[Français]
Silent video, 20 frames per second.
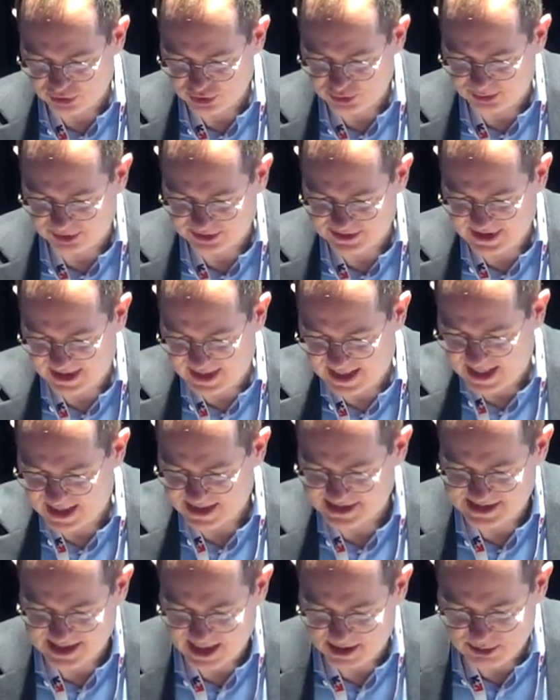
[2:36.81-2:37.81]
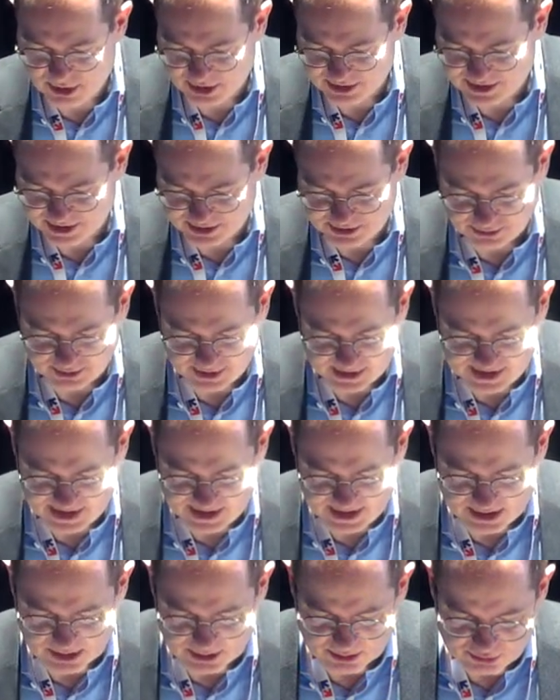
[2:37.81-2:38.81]
Je pense à la Cyber
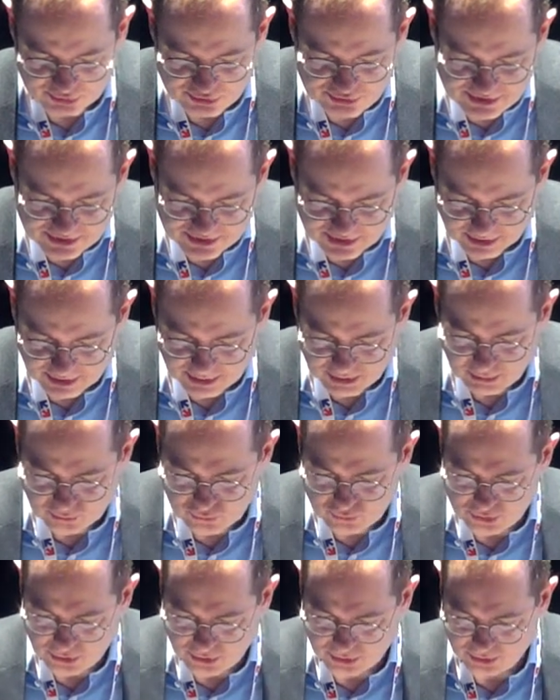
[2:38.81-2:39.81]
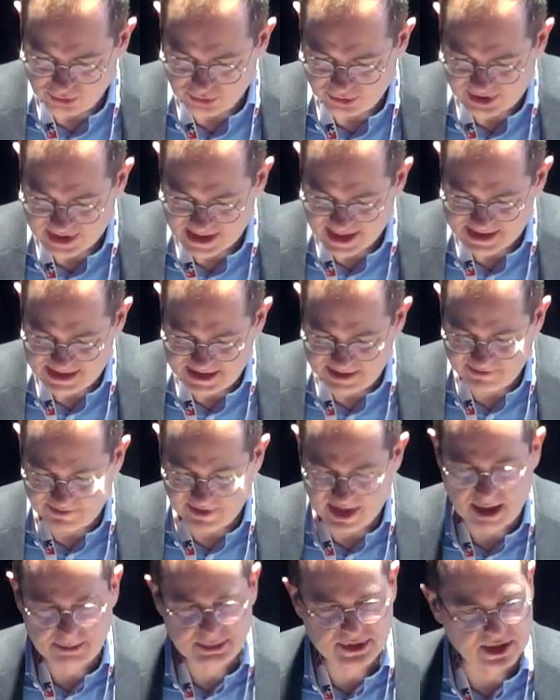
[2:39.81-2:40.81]
Security euh, Booster ou le, Creative
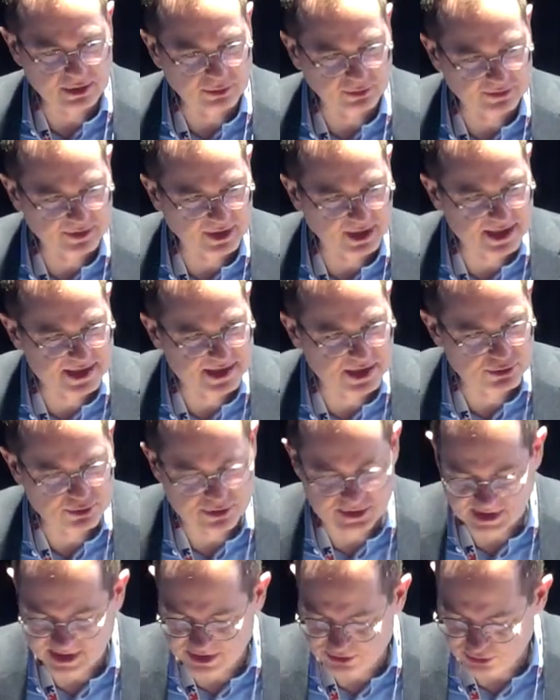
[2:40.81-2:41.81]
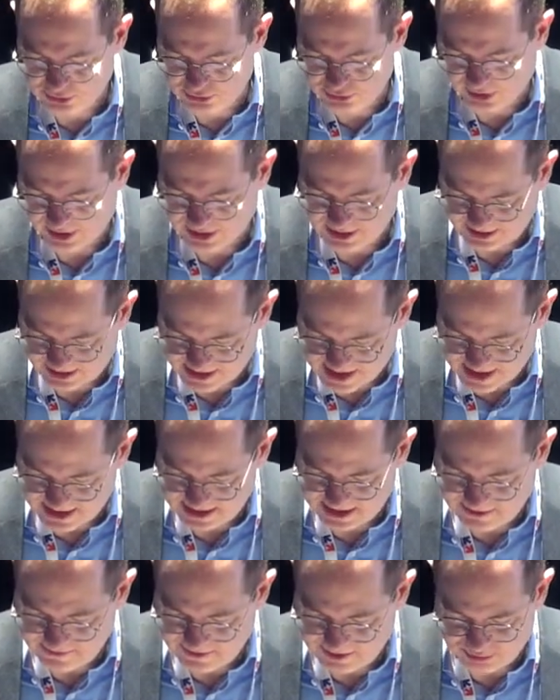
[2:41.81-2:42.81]
Lab qui concerne les industries culturelles
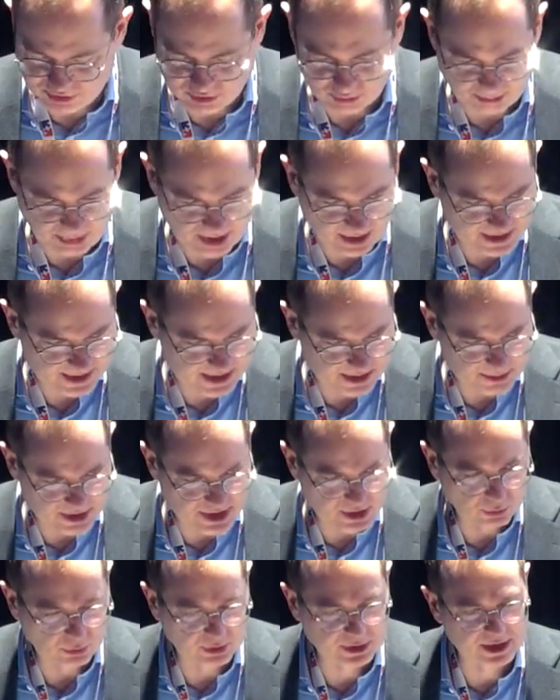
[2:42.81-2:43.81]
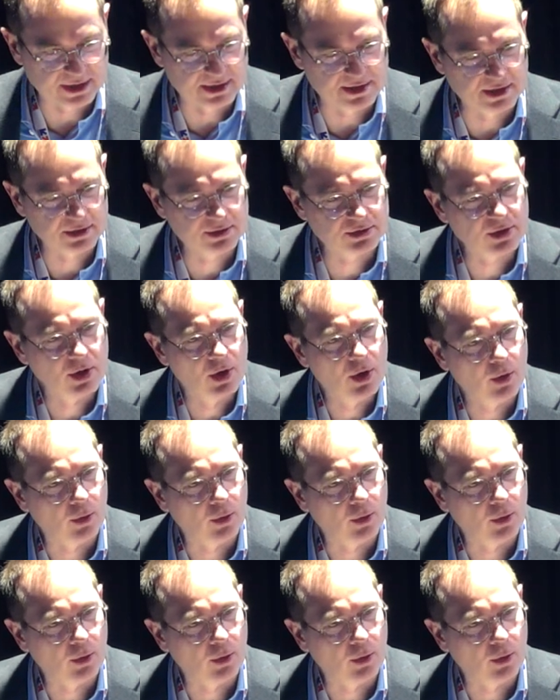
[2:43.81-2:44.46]
créatives. Et puis on parlait des minéraux critiques.